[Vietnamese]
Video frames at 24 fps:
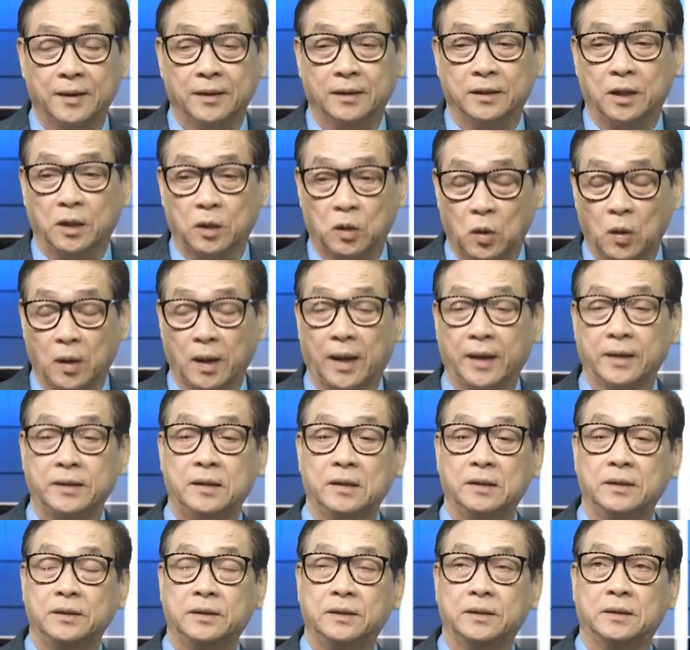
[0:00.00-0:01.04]
thì có lẽ
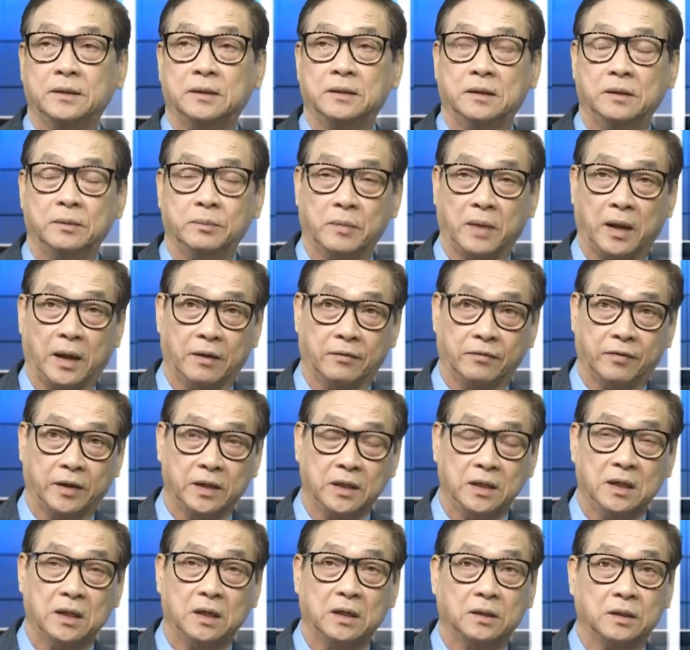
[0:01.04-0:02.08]
chương trình Đức Mẹ
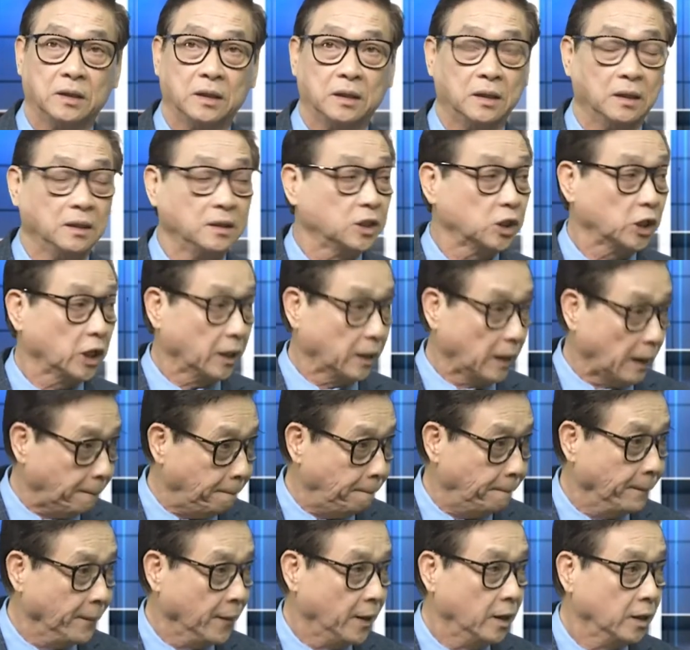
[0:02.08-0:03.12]
phải dời cho đến sang năm
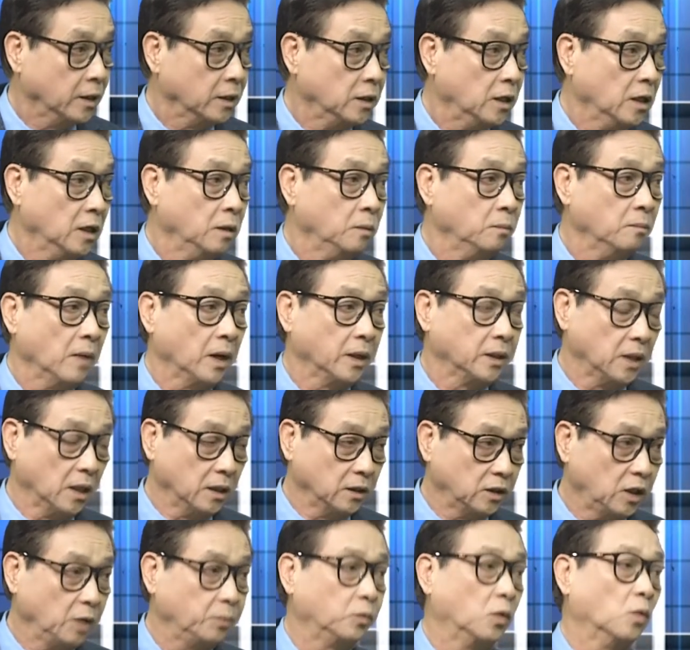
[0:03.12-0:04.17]
nhưng mà vẫn
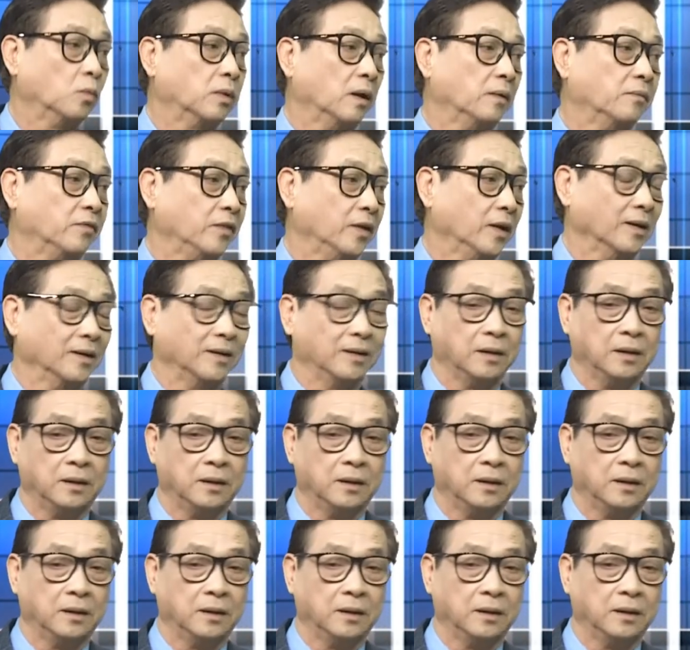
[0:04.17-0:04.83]
tiếp tục làm việc.